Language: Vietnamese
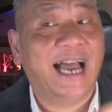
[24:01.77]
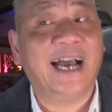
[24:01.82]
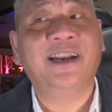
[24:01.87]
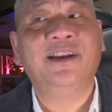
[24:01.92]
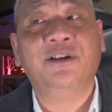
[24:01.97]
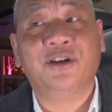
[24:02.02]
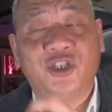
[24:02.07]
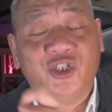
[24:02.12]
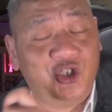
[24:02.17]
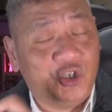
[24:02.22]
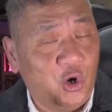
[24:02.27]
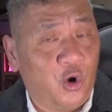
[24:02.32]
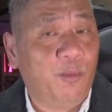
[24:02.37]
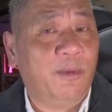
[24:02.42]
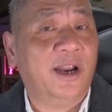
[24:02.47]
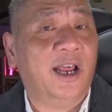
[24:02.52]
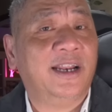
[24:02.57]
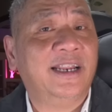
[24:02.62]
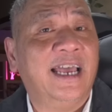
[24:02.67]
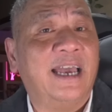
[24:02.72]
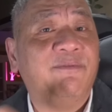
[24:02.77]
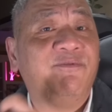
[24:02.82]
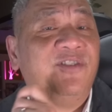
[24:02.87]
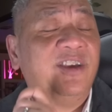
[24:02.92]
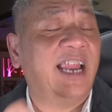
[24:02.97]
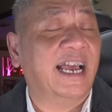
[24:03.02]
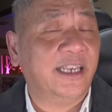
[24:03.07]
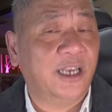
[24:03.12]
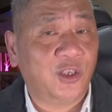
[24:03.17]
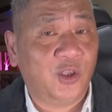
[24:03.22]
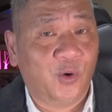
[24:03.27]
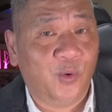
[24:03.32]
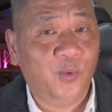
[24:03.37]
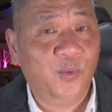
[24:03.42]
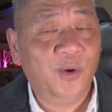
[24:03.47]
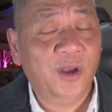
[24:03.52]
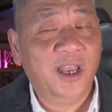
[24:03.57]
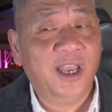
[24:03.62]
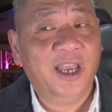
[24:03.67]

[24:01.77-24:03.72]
thắng được Joe Biden hay phía đảng Dân Chủ